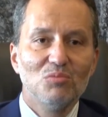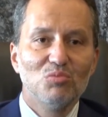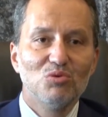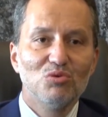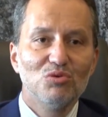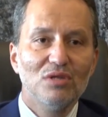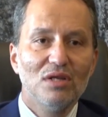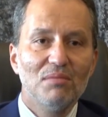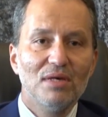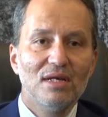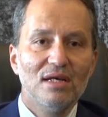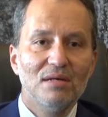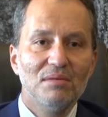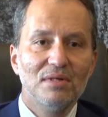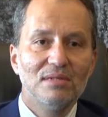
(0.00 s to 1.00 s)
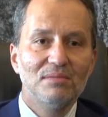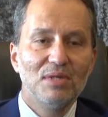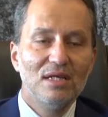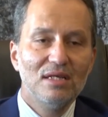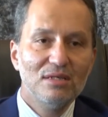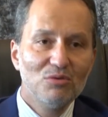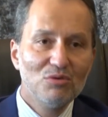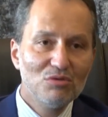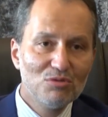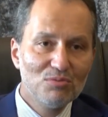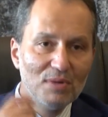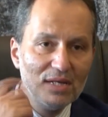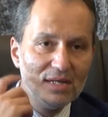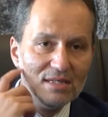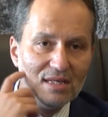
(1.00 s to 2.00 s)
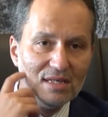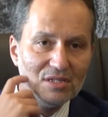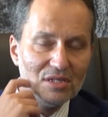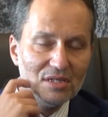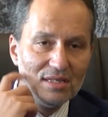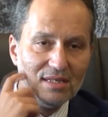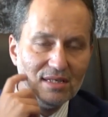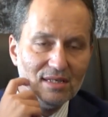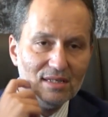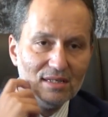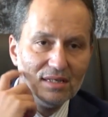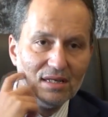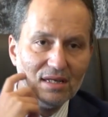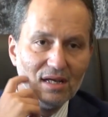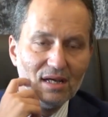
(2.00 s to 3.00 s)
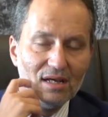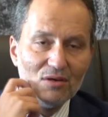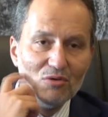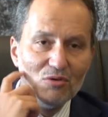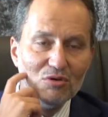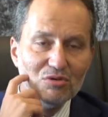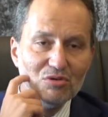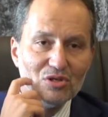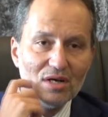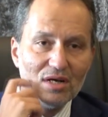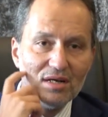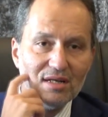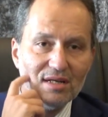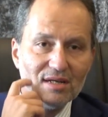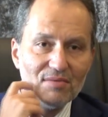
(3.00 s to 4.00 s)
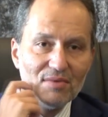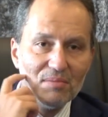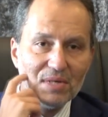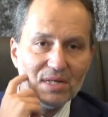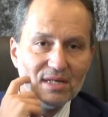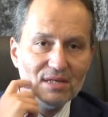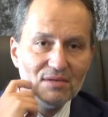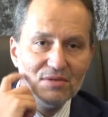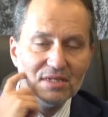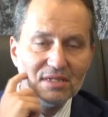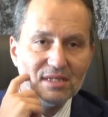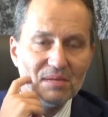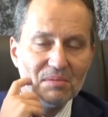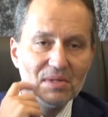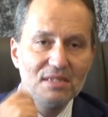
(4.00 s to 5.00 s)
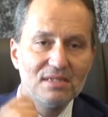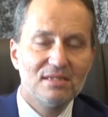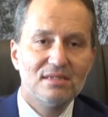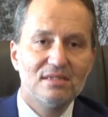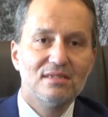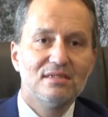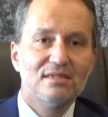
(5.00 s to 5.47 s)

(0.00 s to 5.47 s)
Bununla beraber Milli Görüş Belediyeciliği önce ahlak ve maneviyat demektir